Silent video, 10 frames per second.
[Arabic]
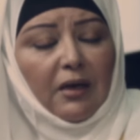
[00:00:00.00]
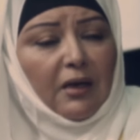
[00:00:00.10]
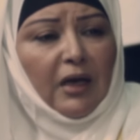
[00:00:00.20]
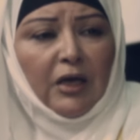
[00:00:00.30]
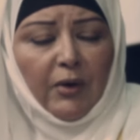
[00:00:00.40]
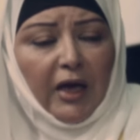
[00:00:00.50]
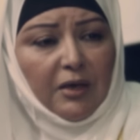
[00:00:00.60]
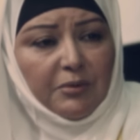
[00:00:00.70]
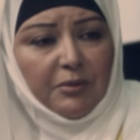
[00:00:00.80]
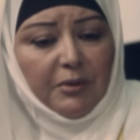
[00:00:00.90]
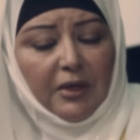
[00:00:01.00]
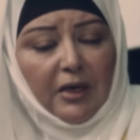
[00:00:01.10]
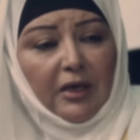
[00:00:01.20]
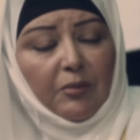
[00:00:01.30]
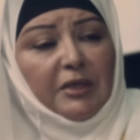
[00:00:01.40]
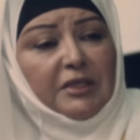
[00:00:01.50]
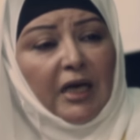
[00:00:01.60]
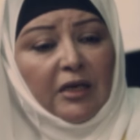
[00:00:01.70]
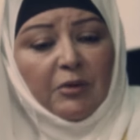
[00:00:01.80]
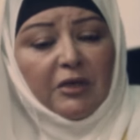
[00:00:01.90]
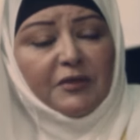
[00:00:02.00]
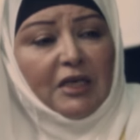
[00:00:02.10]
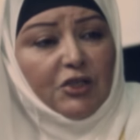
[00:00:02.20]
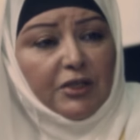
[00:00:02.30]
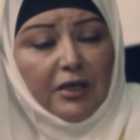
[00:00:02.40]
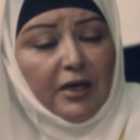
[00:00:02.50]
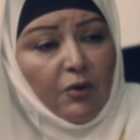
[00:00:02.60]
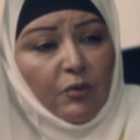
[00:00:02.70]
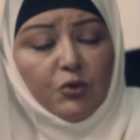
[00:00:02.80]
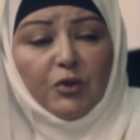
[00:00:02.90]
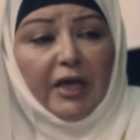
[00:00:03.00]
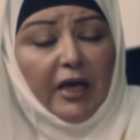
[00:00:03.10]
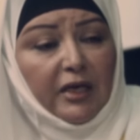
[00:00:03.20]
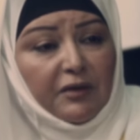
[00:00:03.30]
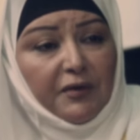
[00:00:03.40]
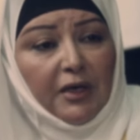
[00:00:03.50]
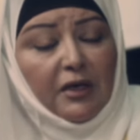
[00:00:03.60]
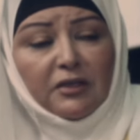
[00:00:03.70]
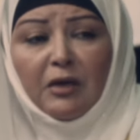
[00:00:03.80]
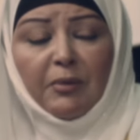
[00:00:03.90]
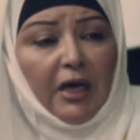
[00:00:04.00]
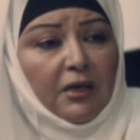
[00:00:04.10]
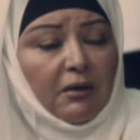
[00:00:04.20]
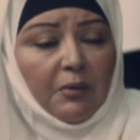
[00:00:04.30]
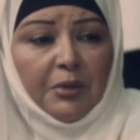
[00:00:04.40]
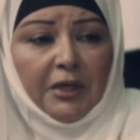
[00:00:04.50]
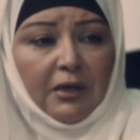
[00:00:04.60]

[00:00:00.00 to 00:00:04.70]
ايوه يا حبيبي بس يعني ما نفسكش تتجوز وتخلف زي ما خليق ربنا